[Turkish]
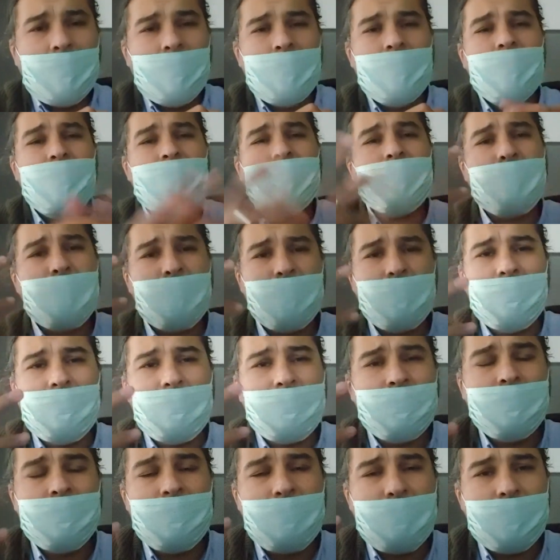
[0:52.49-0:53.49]

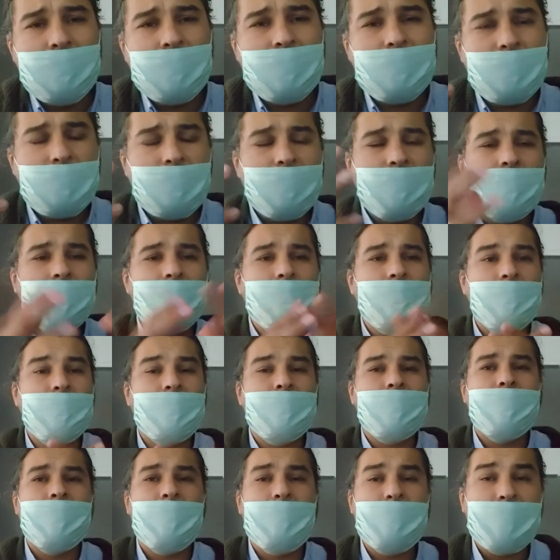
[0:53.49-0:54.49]
iştahlandılar,
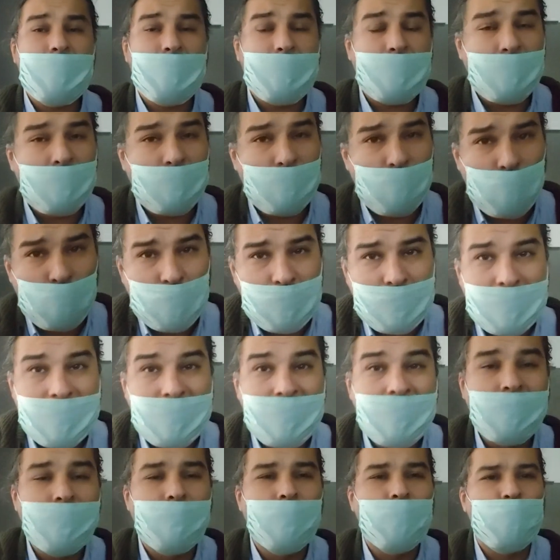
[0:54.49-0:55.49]
iştahlandılar. Gerçekten çok
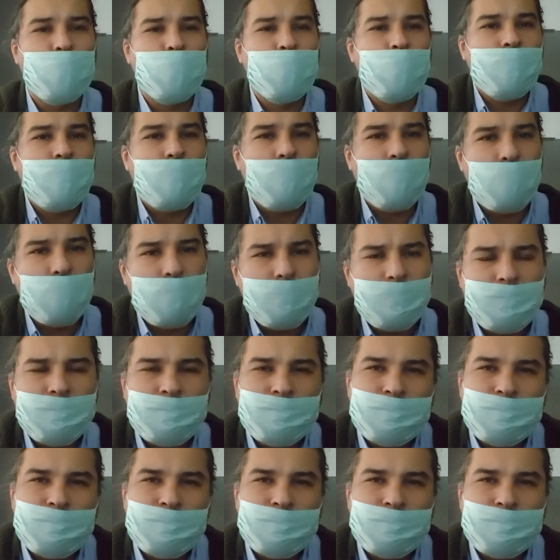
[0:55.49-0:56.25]
sinir bozucu bir durum.